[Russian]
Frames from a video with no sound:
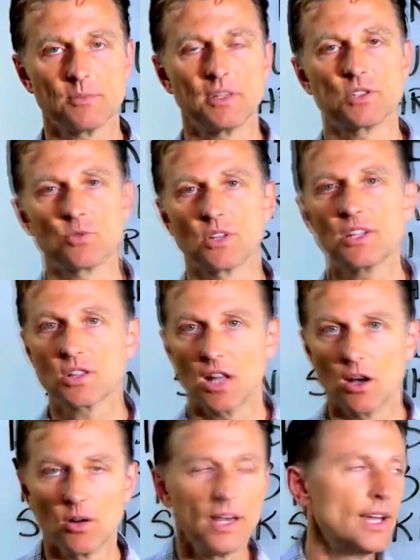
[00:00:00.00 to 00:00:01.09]
если ваш
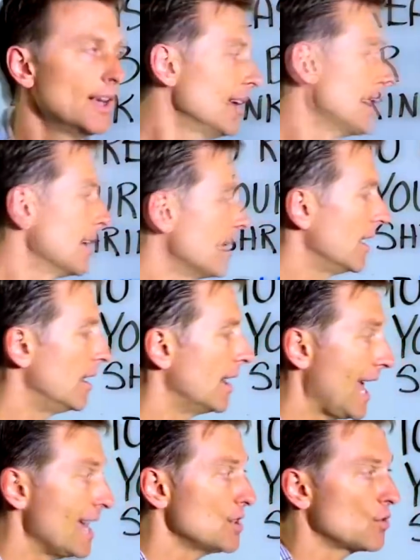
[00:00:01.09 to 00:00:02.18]
метаболизм очень
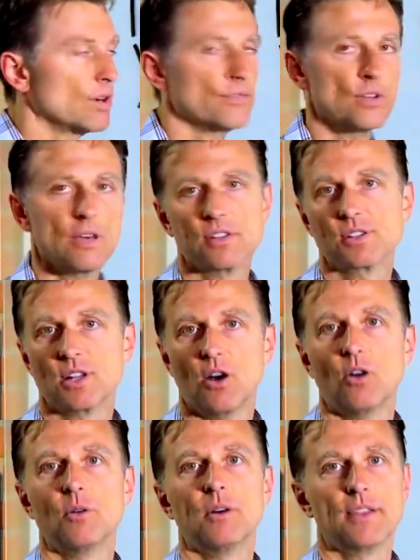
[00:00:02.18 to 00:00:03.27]
медленный и или у
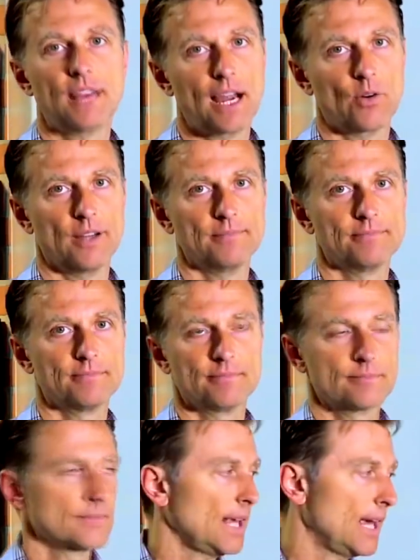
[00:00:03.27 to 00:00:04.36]
вас медленная
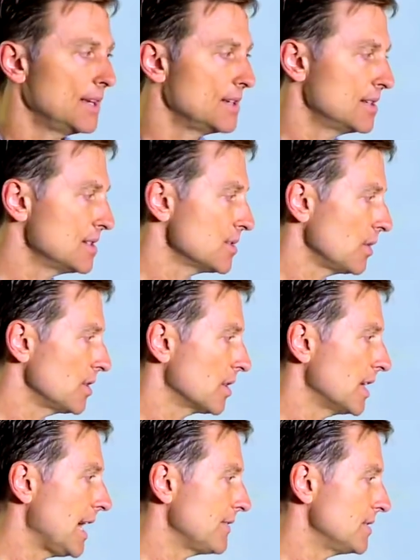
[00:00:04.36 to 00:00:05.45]
щитовидка. Вот к чему
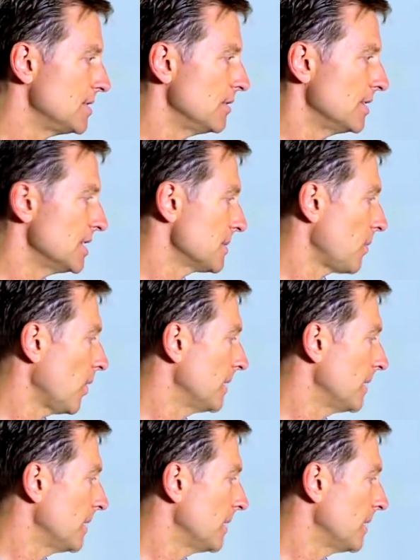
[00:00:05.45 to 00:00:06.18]
нужно стремиться на